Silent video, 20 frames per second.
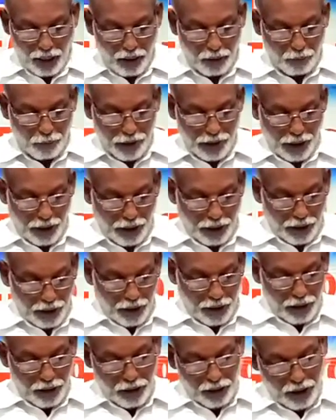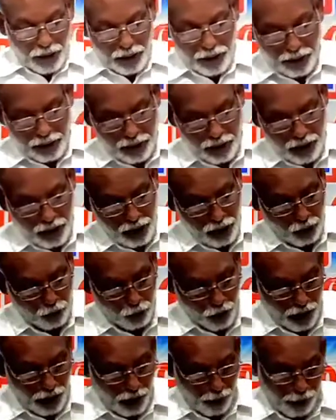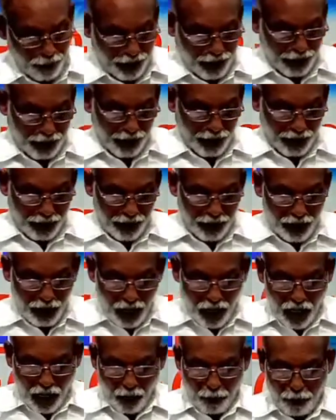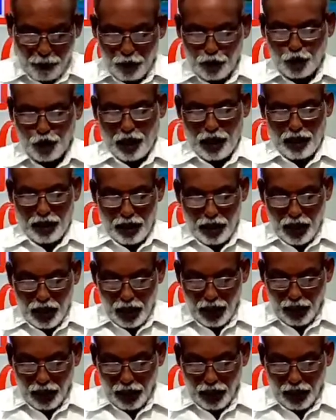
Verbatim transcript: காண்பதில்லை என்று தீர்க்க தரிசனம் உரைக்கப்பட்டிருக்கிறது அப்போ சிலர்